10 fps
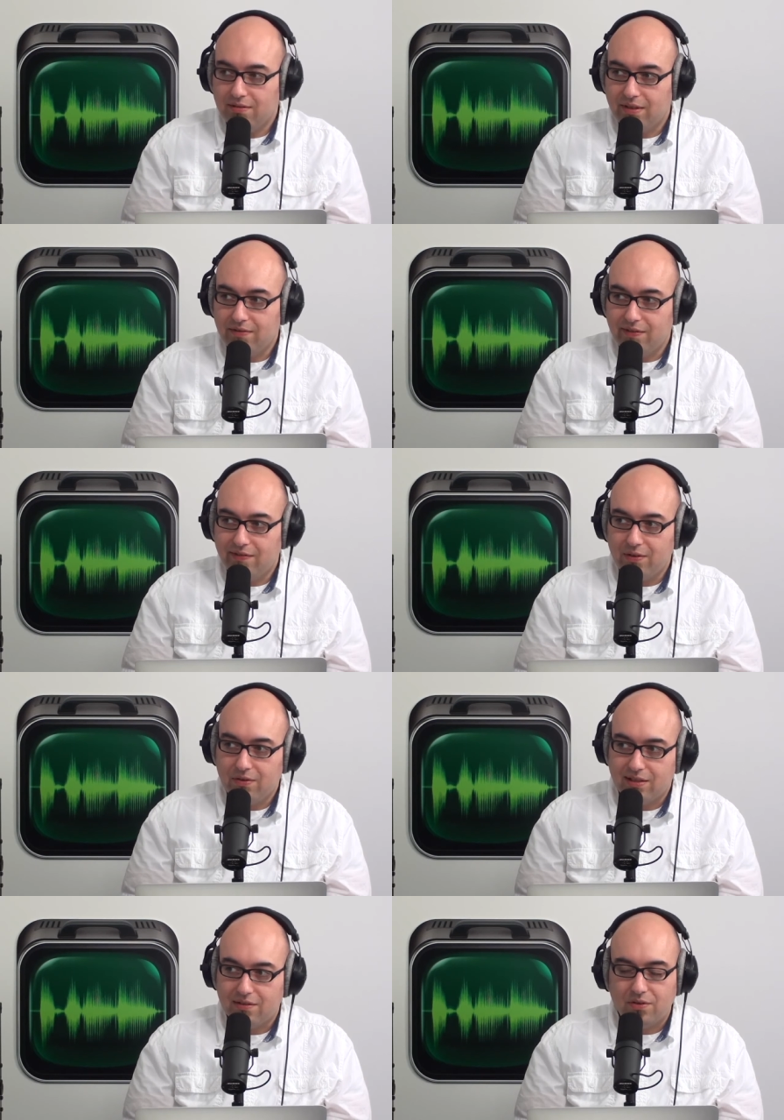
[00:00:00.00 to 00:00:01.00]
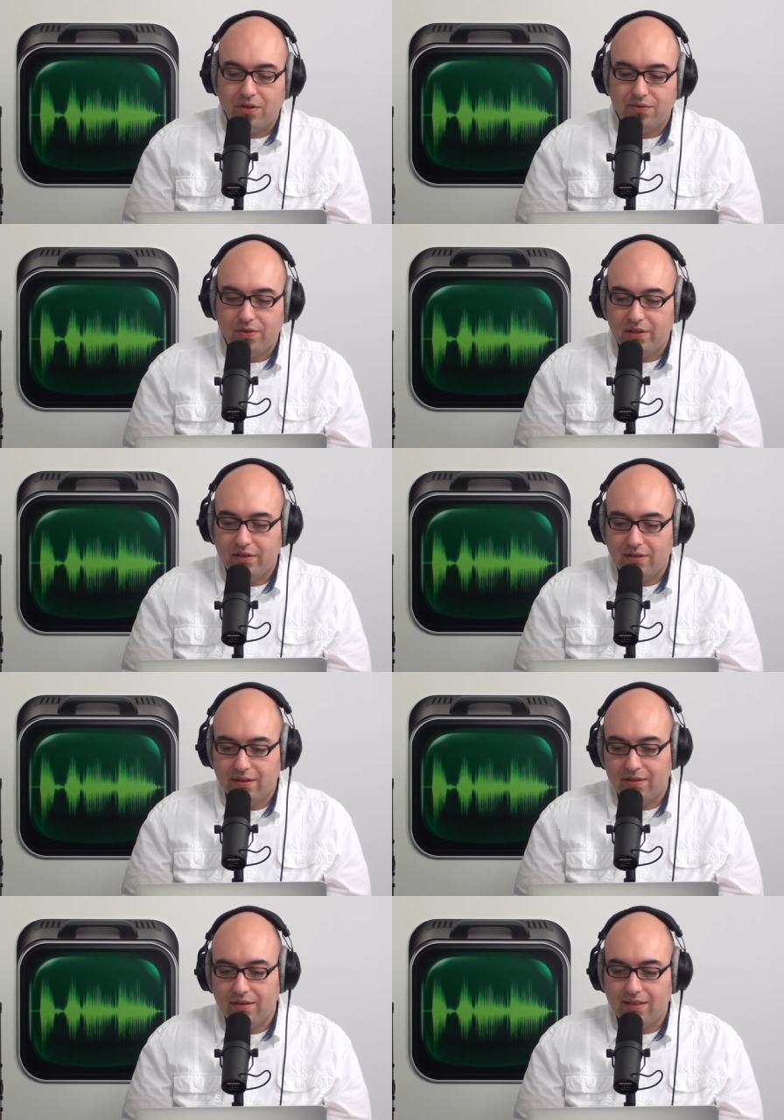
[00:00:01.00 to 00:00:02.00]
Wenn, mhm. wenn du mhm, jetzt eine neue mhm. Folge
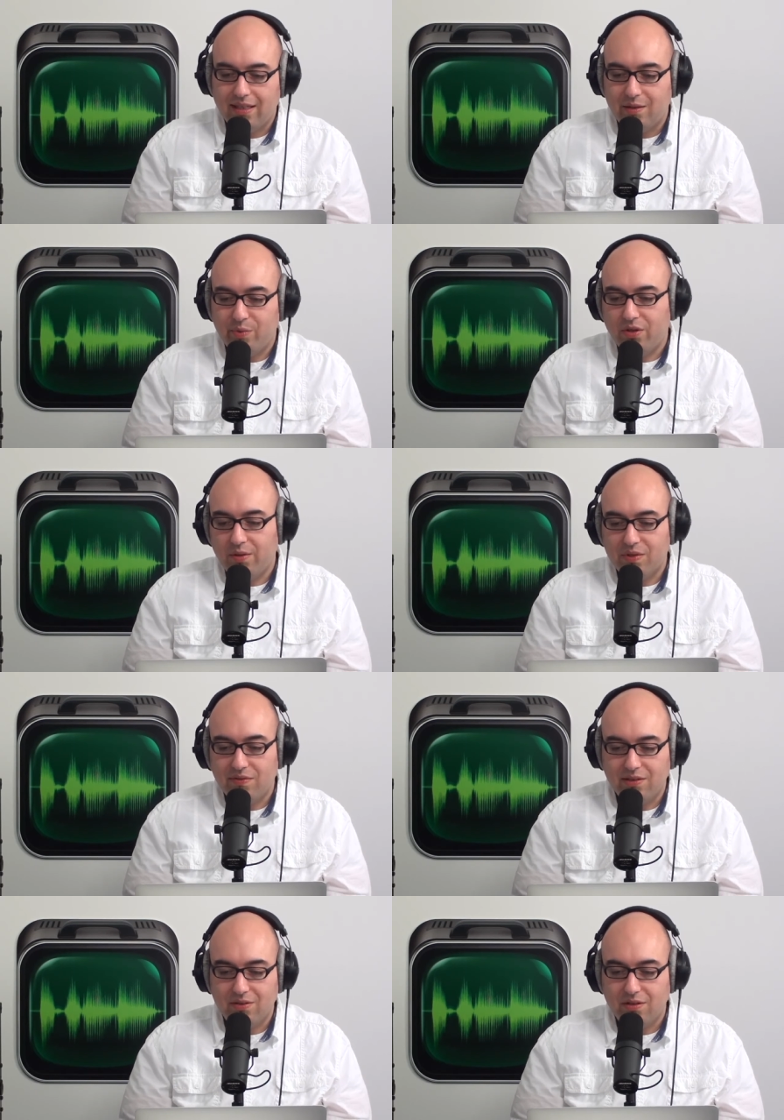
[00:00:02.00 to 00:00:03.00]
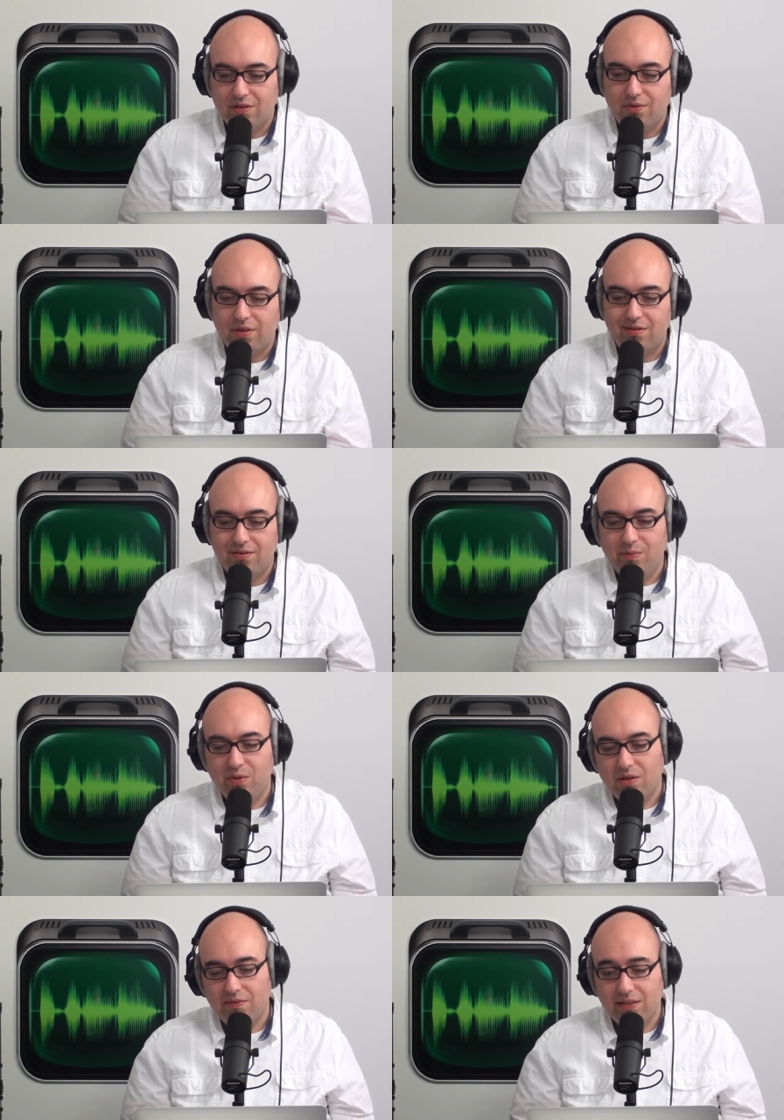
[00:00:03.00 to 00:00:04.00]
äh, genannt bekommst, willst du die sofort streamen
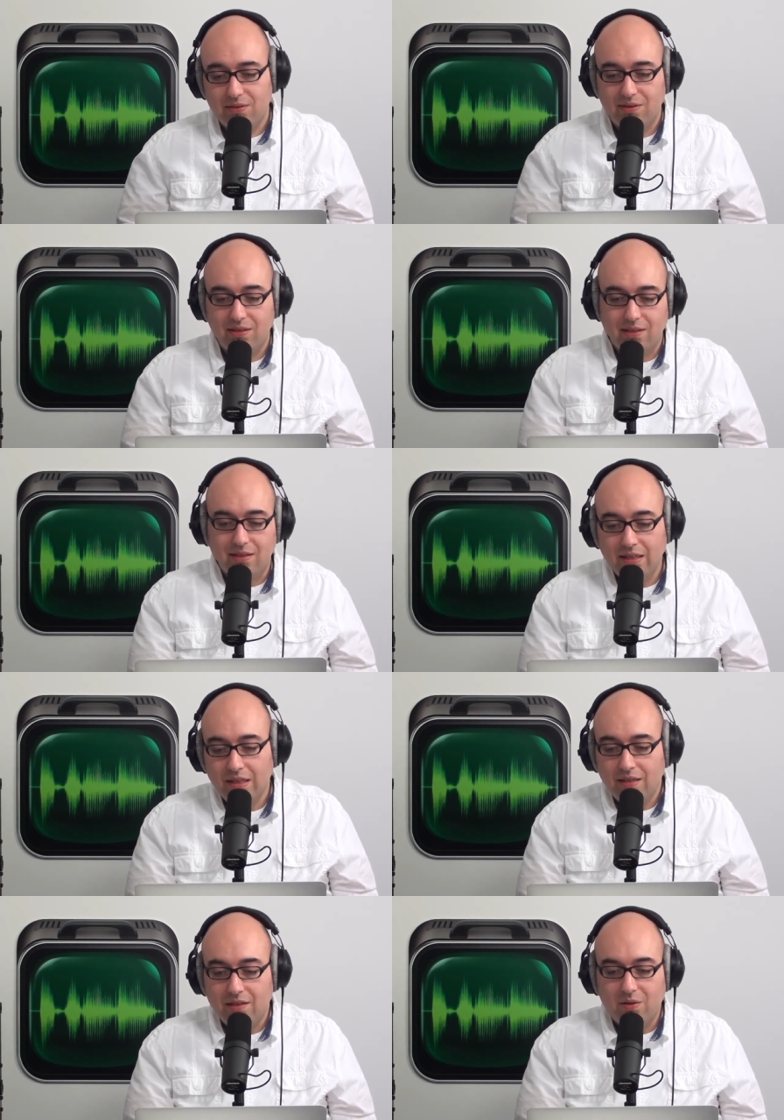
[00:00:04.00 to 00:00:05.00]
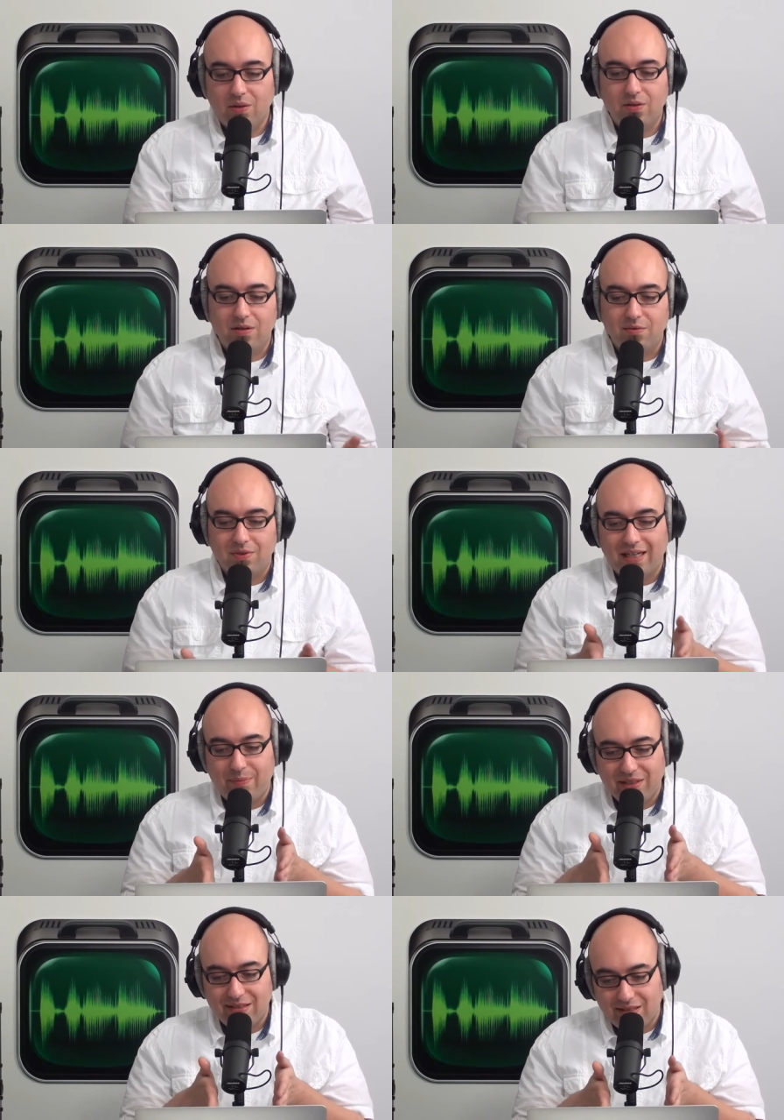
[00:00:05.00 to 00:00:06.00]
oder willst du sie dann downloaden?
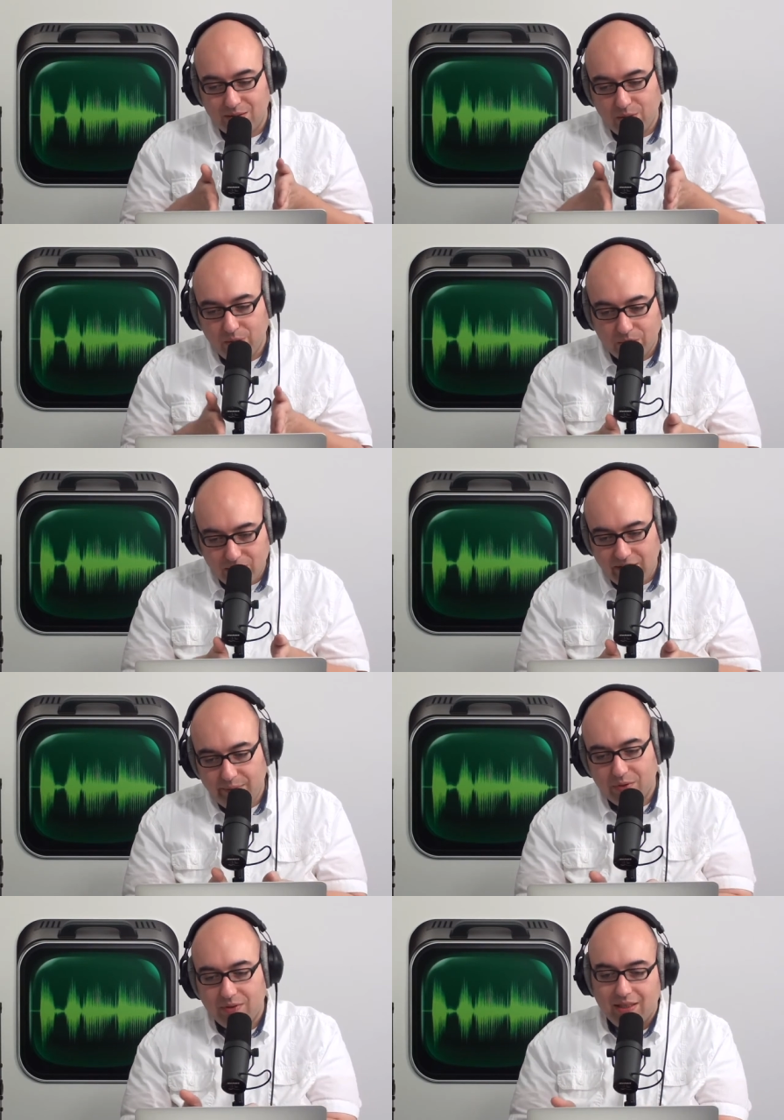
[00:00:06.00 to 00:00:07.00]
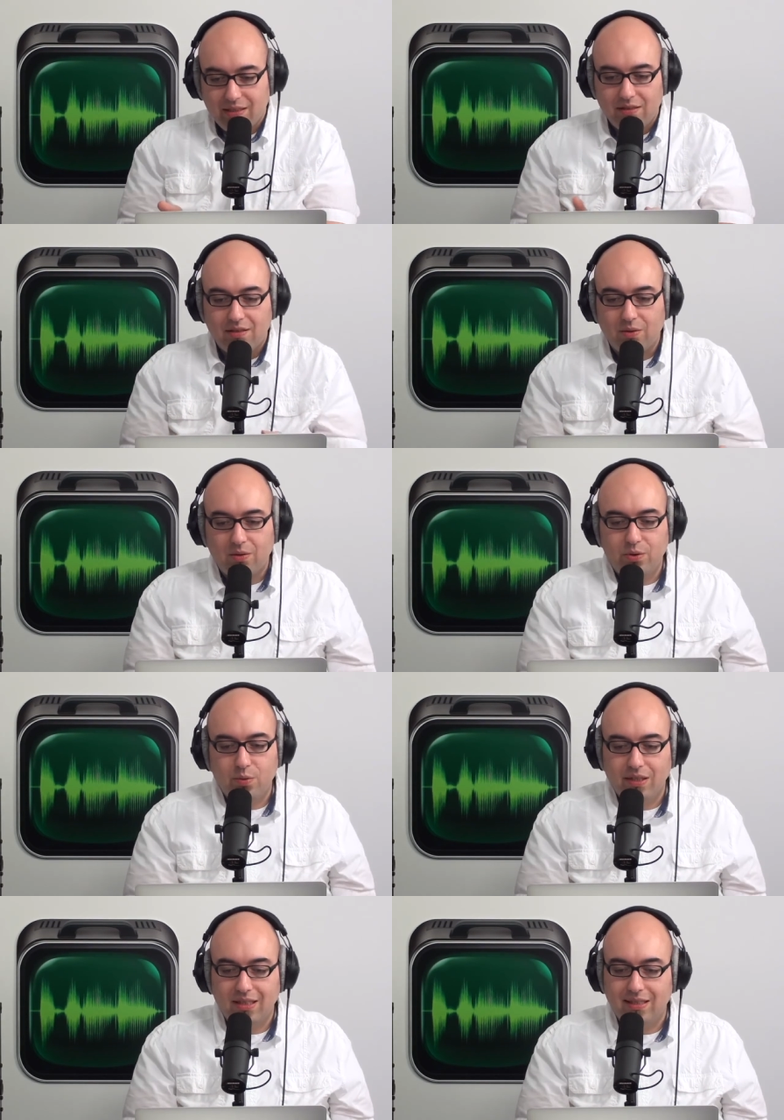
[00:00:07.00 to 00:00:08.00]
Klappt es, dass du losstreamst und dann in den Download
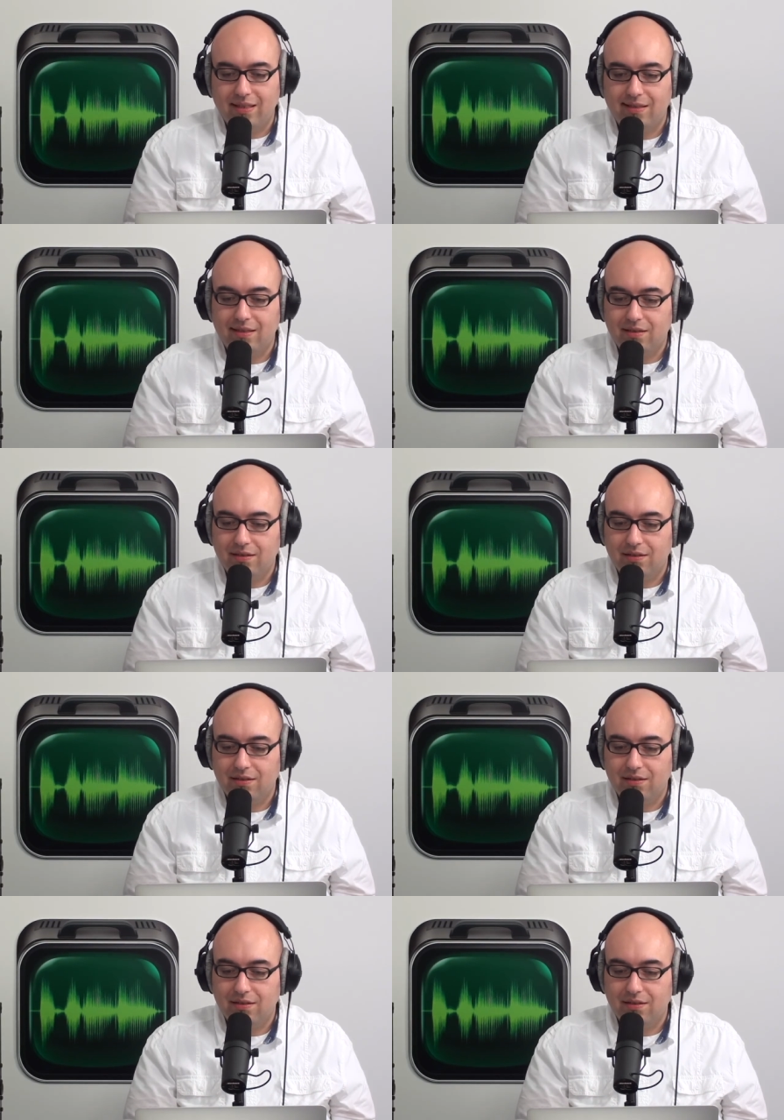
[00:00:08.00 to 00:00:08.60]
übergehst?